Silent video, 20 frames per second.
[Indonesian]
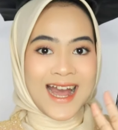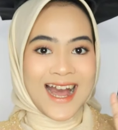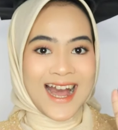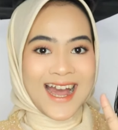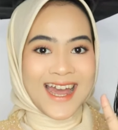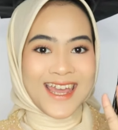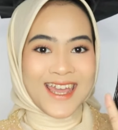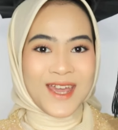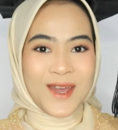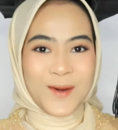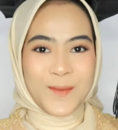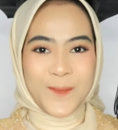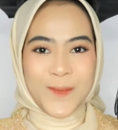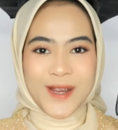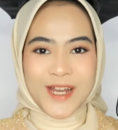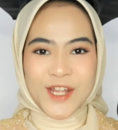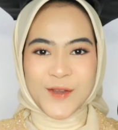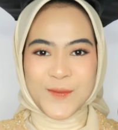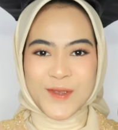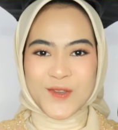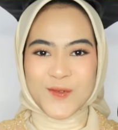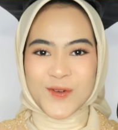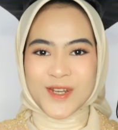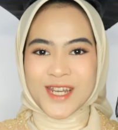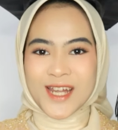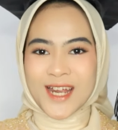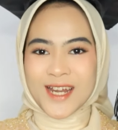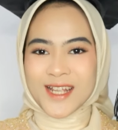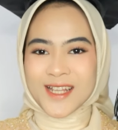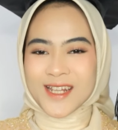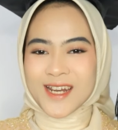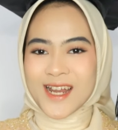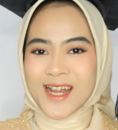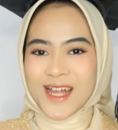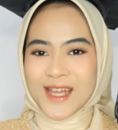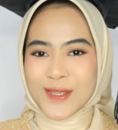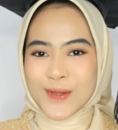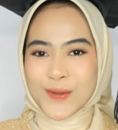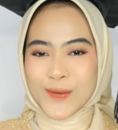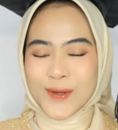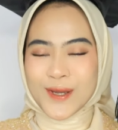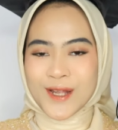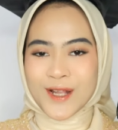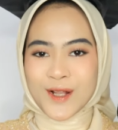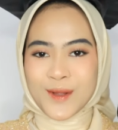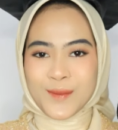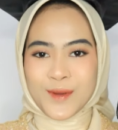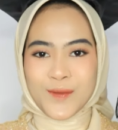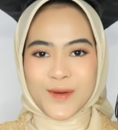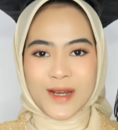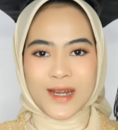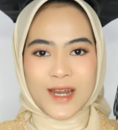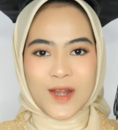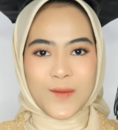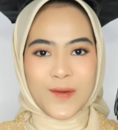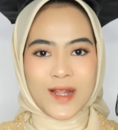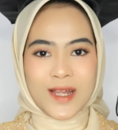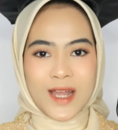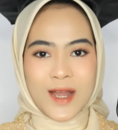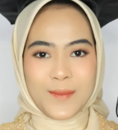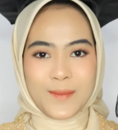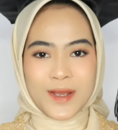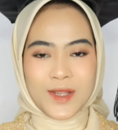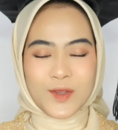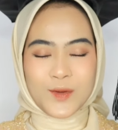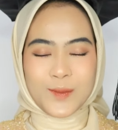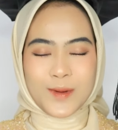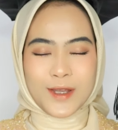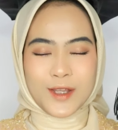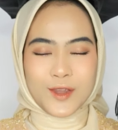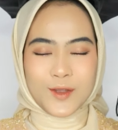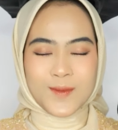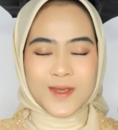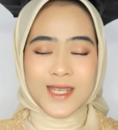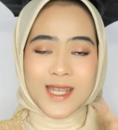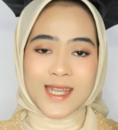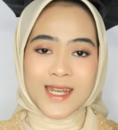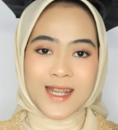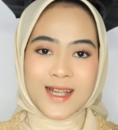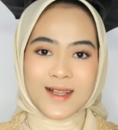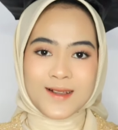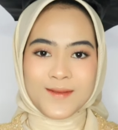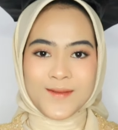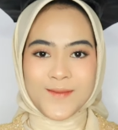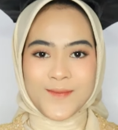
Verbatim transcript: Hi, my name is Wanda Hanan Rahayu. You can call me Wanda. Welcome back to my YouTube channel.